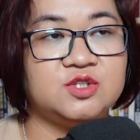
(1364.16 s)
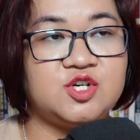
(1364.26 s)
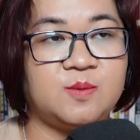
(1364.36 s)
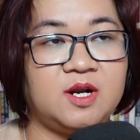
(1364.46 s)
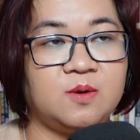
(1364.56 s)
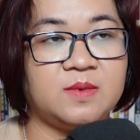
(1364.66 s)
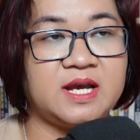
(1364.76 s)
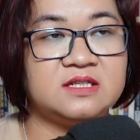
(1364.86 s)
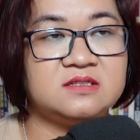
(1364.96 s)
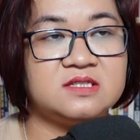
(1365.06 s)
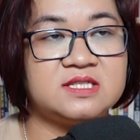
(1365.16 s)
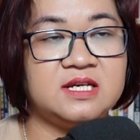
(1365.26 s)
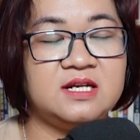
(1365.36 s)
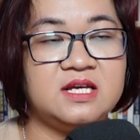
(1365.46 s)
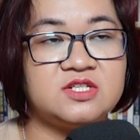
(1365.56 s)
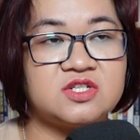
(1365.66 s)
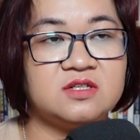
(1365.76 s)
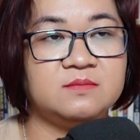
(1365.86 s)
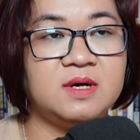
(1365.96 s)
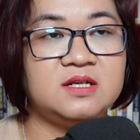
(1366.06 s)
Trong lòng anh dấy lên
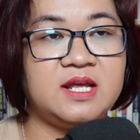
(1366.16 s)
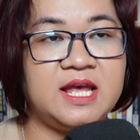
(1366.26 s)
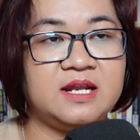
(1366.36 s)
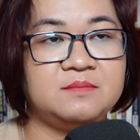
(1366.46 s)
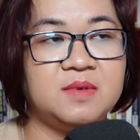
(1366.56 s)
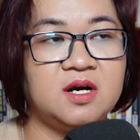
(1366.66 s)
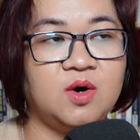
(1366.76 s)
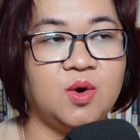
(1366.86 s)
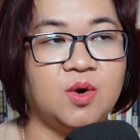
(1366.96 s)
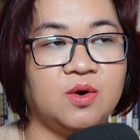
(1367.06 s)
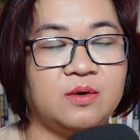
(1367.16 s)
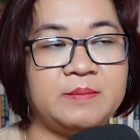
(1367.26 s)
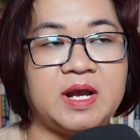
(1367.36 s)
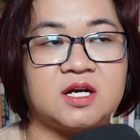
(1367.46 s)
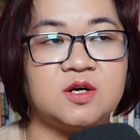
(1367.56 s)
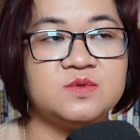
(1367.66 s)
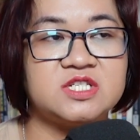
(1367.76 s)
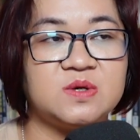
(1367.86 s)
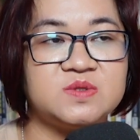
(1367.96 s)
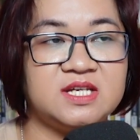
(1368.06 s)
sự bất an mơ hồ mà không
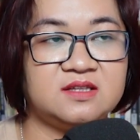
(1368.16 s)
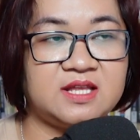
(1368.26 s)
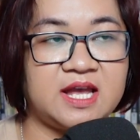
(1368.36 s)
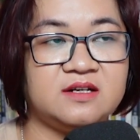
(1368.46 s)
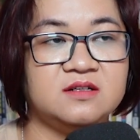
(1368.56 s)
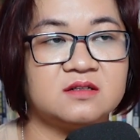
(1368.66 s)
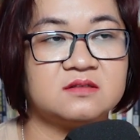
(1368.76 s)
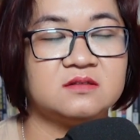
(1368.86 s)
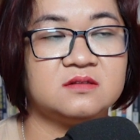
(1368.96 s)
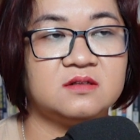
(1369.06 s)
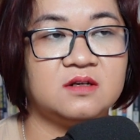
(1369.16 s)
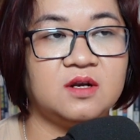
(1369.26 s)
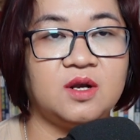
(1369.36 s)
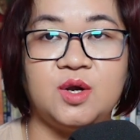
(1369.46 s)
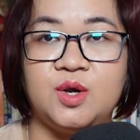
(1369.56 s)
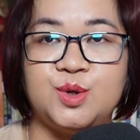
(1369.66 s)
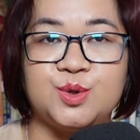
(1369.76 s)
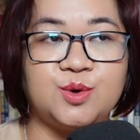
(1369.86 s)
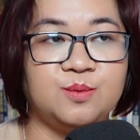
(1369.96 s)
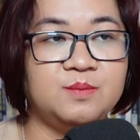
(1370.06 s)
sao diễn tả được.
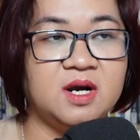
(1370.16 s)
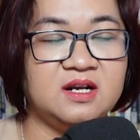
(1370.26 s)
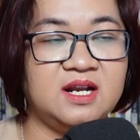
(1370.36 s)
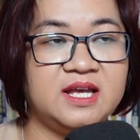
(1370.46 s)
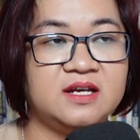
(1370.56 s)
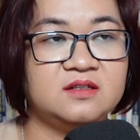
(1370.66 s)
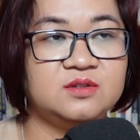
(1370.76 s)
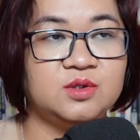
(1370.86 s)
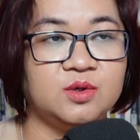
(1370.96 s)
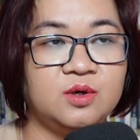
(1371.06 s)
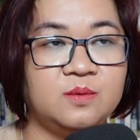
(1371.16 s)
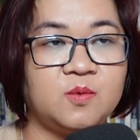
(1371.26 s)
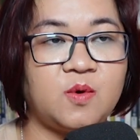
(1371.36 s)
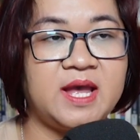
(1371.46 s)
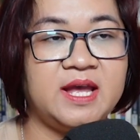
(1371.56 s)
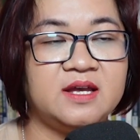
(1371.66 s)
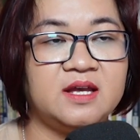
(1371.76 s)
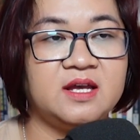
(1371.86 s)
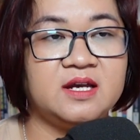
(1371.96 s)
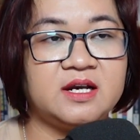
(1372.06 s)
Cũng bởi lẽ tối hôm qua,
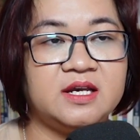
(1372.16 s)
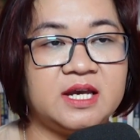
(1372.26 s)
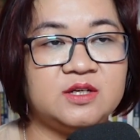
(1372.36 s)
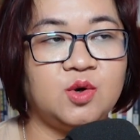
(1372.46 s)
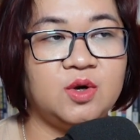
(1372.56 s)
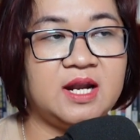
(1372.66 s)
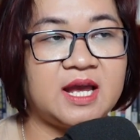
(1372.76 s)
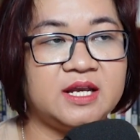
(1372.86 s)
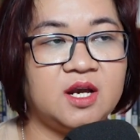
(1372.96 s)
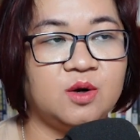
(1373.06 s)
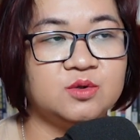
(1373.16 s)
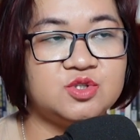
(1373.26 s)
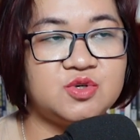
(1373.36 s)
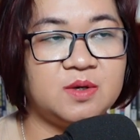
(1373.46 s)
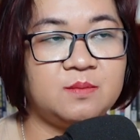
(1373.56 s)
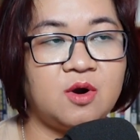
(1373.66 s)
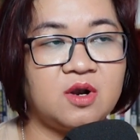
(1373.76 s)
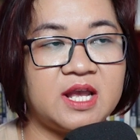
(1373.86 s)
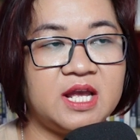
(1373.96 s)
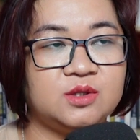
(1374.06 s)
khi anh ngồi lại hầu chuyện Mo
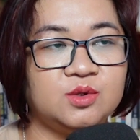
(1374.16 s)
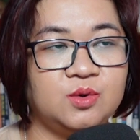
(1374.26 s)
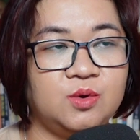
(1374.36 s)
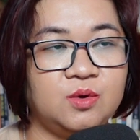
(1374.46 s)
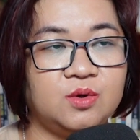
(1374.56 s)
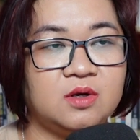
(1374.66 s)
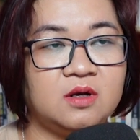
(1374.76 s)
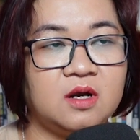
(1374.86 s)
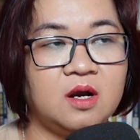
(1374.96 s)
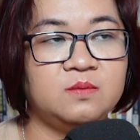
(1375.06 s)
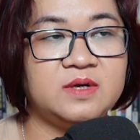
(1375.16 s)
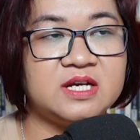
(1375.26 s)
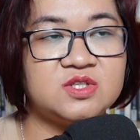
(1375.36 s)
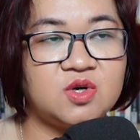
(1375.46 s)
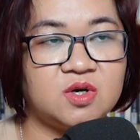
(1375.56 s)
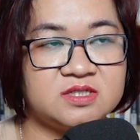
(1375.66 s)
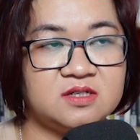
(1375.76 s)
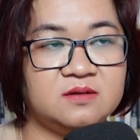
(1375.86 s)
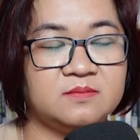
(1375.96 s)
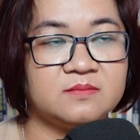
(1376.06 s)
Ke Tú, ông đã do
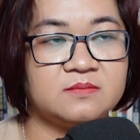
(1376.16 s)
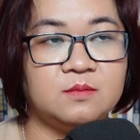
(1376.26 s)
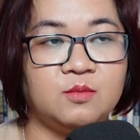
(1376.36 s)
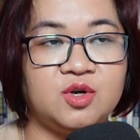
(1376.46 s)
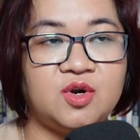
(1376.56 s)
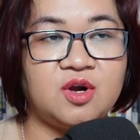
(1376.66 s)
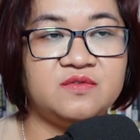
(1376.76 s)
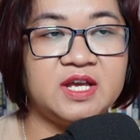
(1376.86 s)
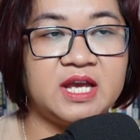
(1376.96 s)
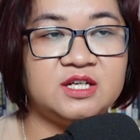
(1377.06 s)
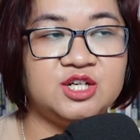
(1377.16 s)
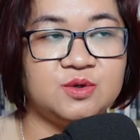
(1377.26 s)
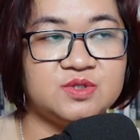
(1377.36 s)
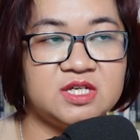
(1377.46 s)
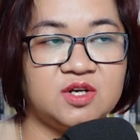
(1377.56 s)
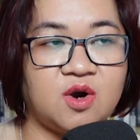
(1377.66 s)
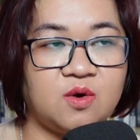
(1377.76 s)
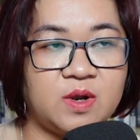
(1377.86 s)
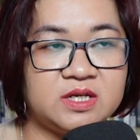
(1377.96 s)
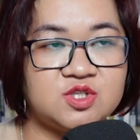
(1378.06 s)
dự, muốn nói với anh điều gì đó
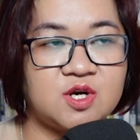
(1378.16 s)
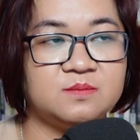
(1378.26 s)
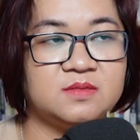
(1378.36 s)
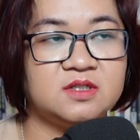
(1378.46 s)
quan trọng.